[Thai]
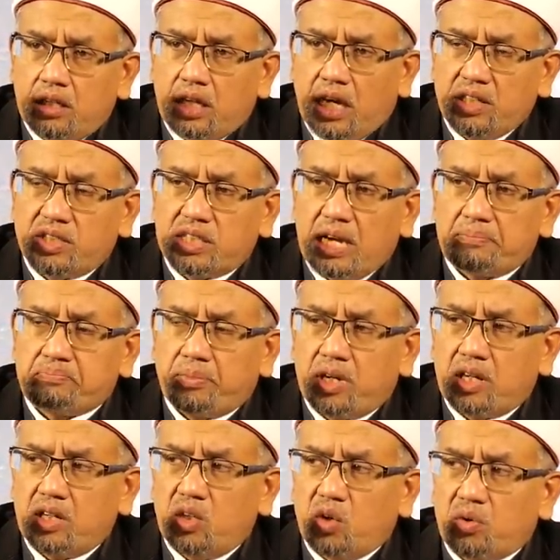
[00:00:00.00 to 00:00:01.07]
ได้ทรัพย์ม
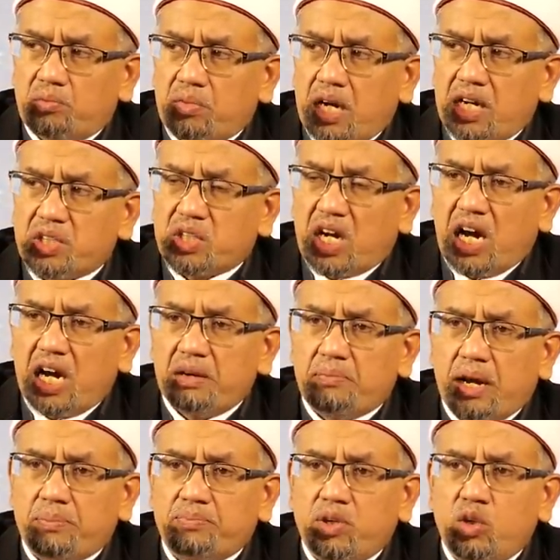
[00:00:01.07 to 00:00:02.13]
รดกมาใช้
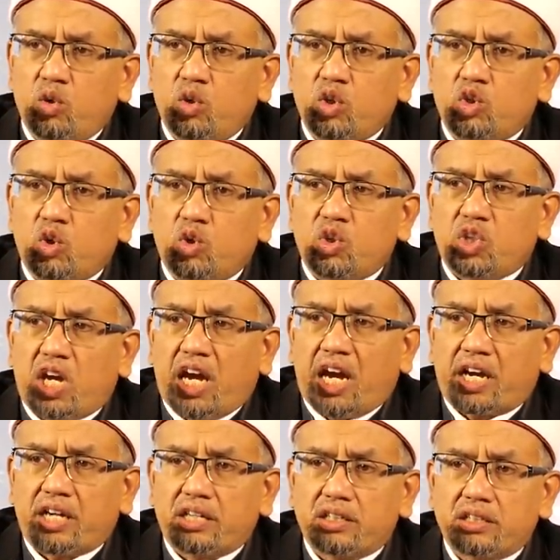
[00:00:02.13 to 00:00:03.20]
แบบอิลุยชูแฉ
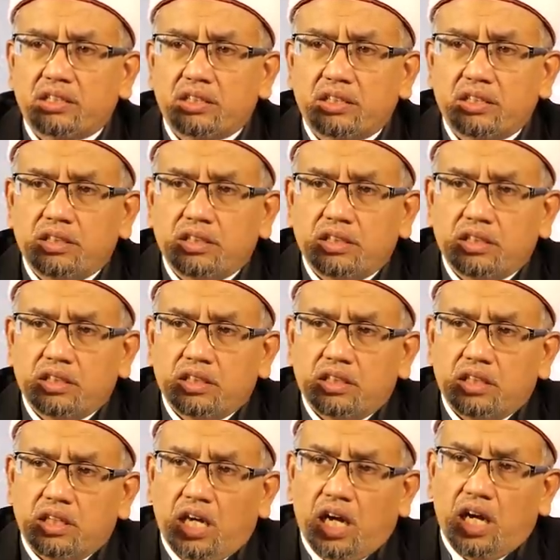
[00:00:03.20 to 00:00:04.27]
ก
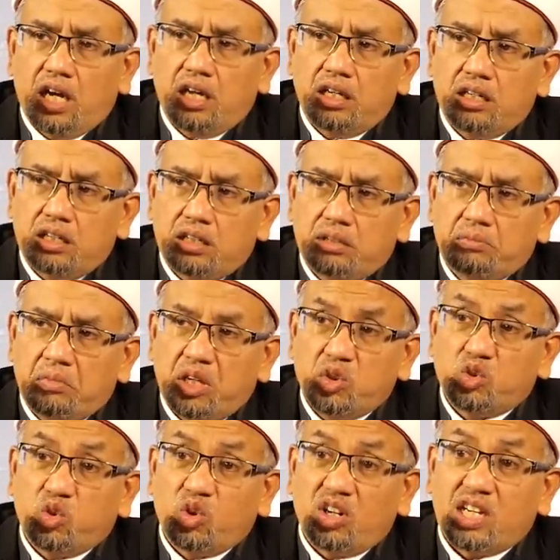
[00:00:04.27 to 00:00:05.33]
นะมี
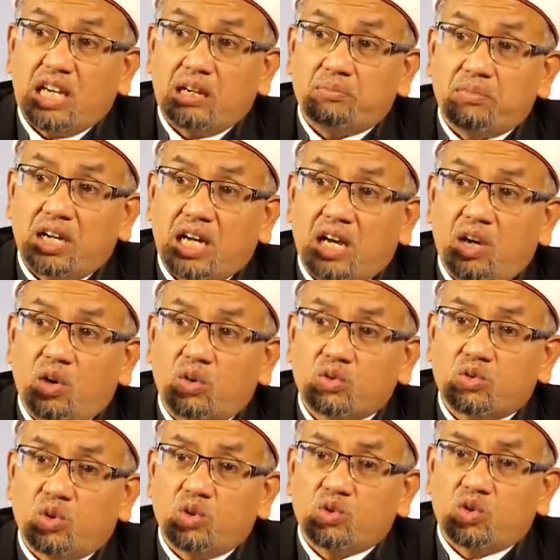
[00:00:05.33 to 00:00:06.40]
ธุรกิจเหมือนกันลง
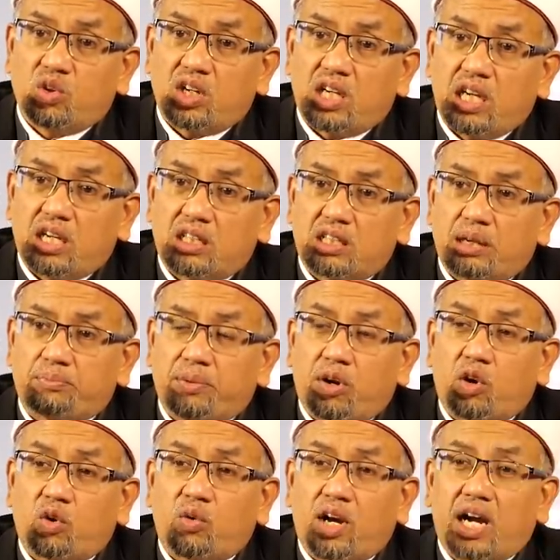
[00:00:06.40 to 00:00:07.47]
ทุนธุรกิจแต่ปรา
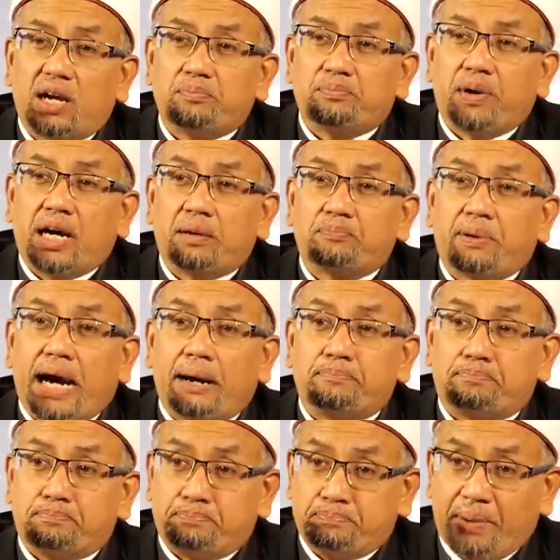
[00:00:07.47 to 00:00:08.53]
กฏว่าไงเปิดผับ
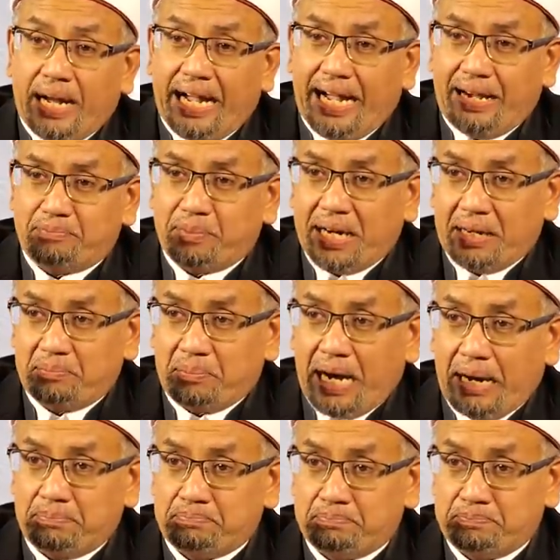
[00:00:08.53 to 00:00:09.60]
เปิด
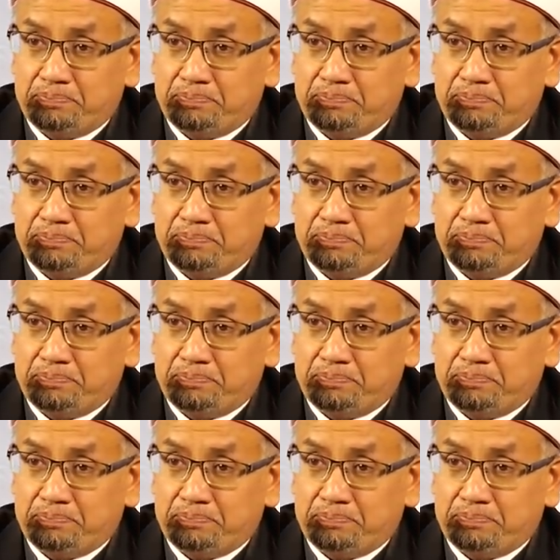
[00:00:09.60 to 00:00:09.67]
ผับ